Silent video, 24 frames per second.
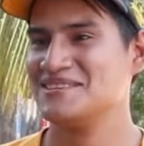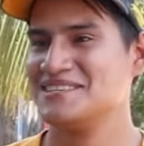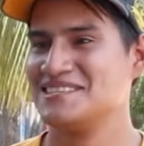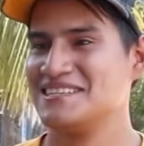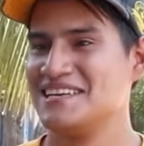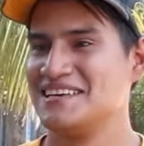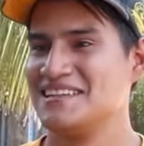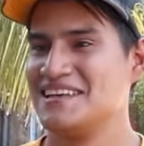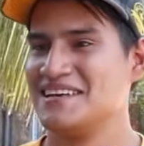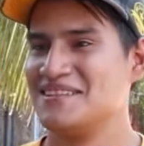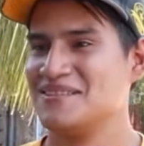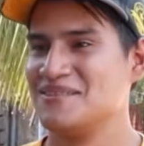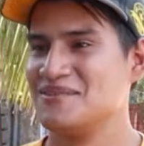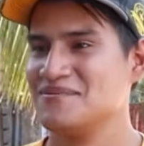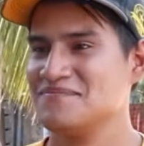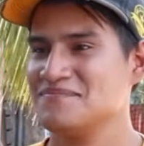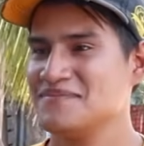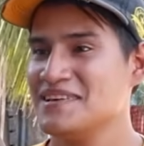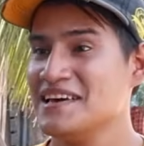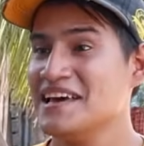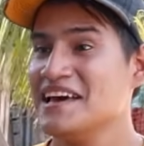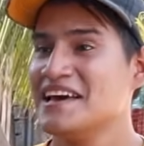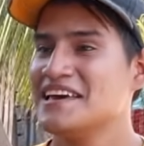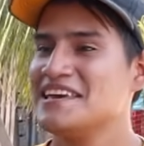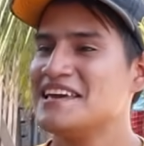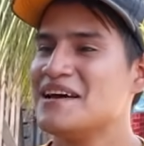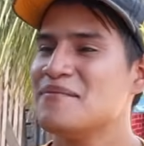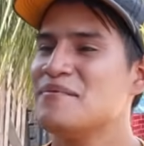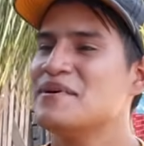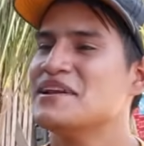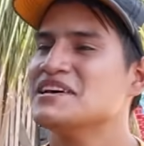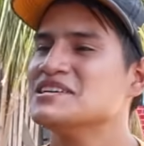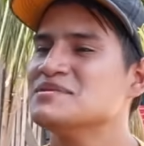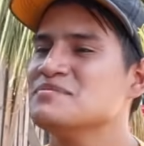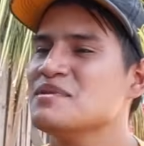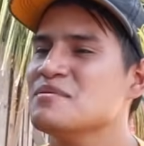nos está dando, ya
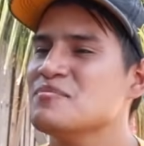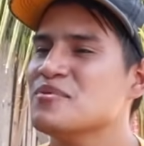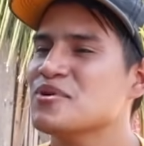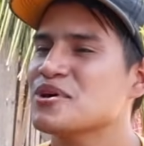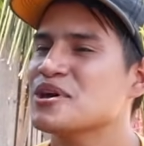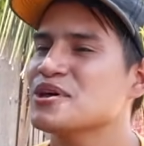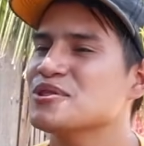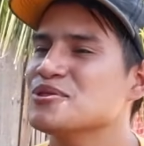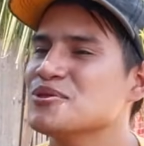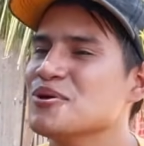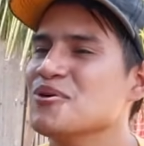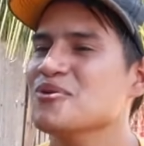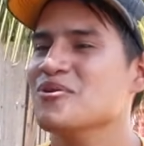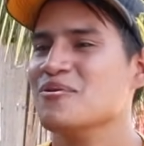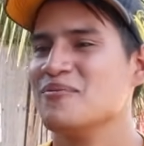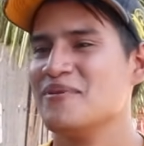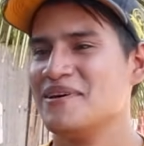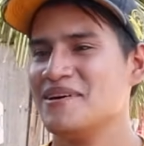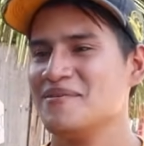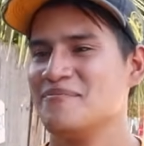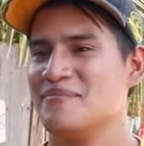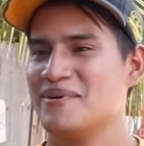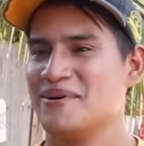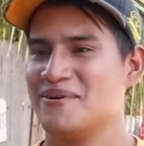verás, mi amor, que todo va a ir